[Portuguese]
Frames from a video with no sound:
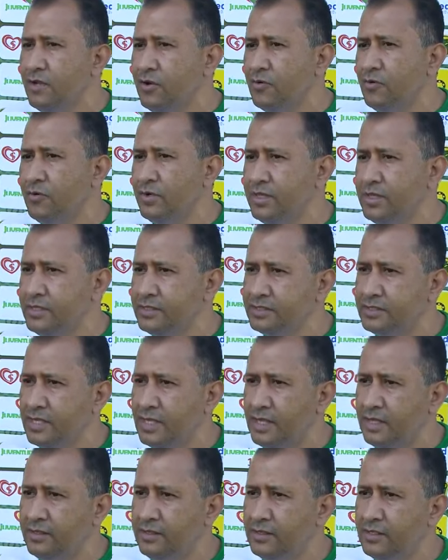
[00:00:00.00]
com
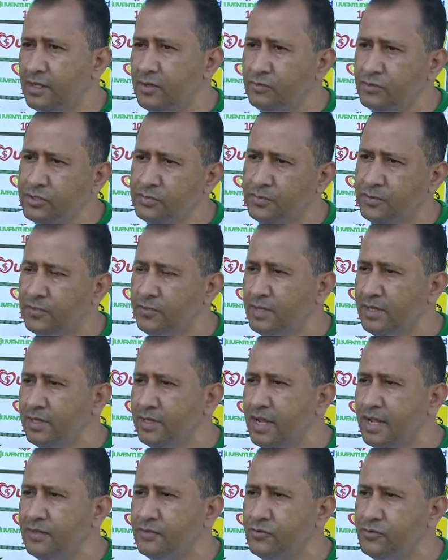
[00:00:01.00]
essa não disponibilidade
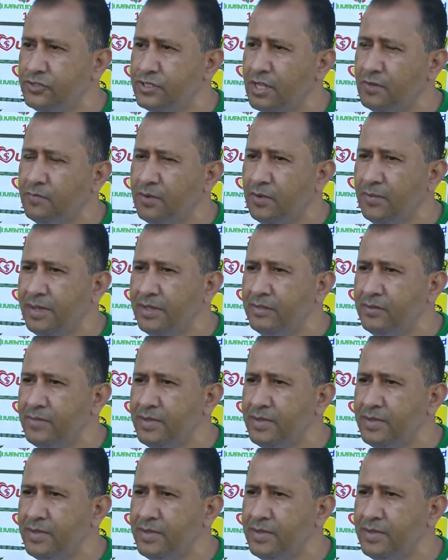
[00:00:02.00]
do Estado para Barreto